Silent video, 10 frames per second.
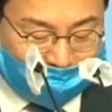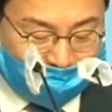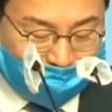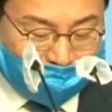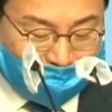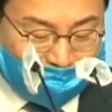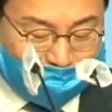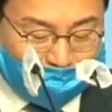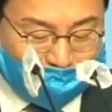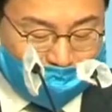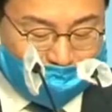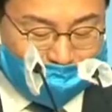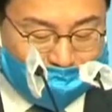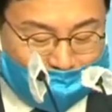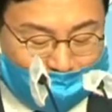민주당
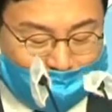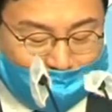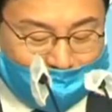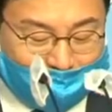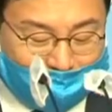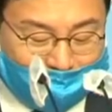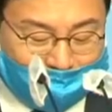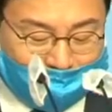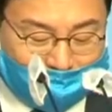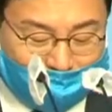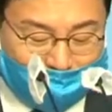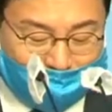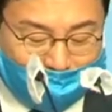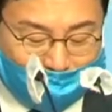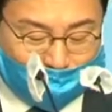대표님이야 우리 당
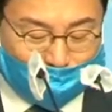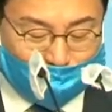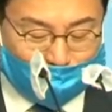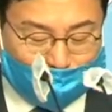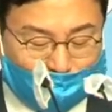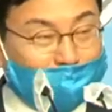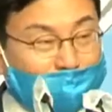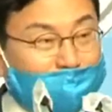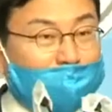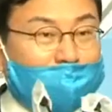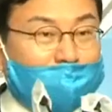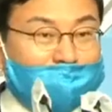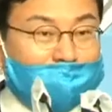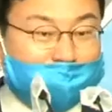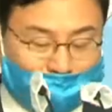선배 동료
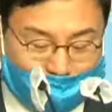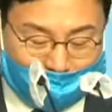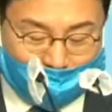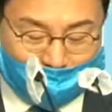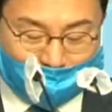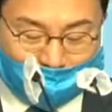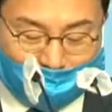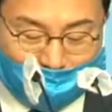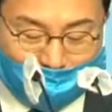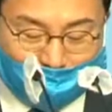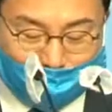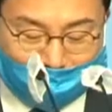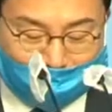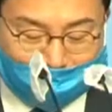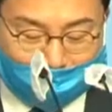의원님들과 당원
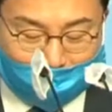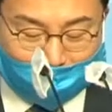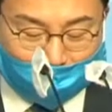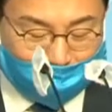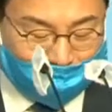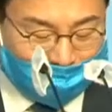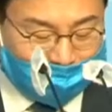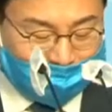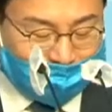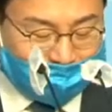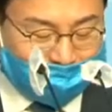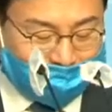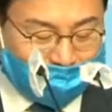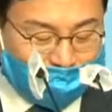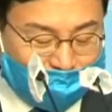동기들에게도
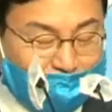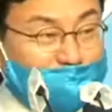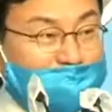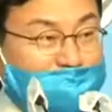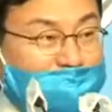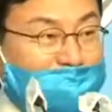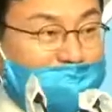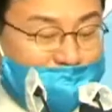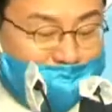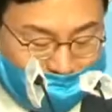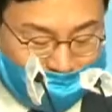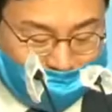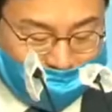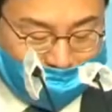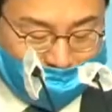제가 무거운 짐이
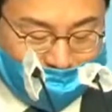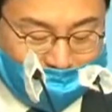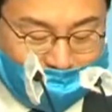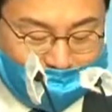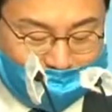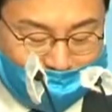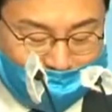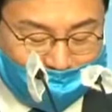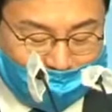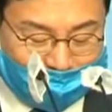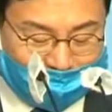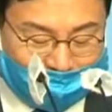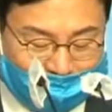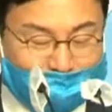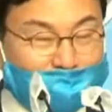된 것 같아
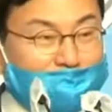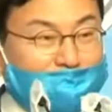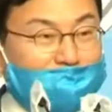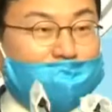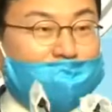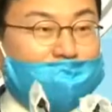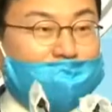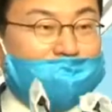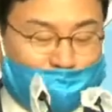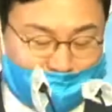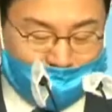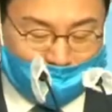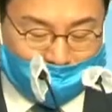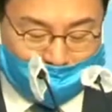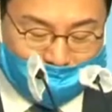참담하고 죄송한
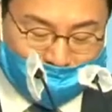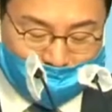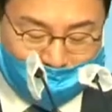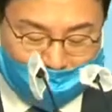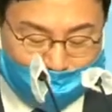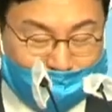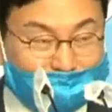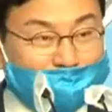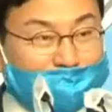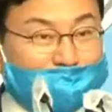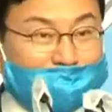마음뿐입니다.